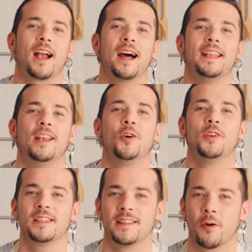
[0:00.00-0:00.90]

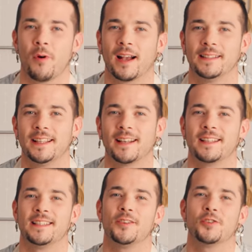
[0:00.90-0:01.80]
Canelones de aguacate
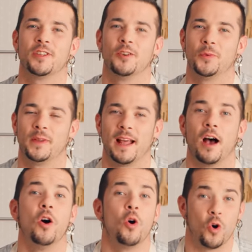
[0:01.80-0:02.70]
rellenos de lubina.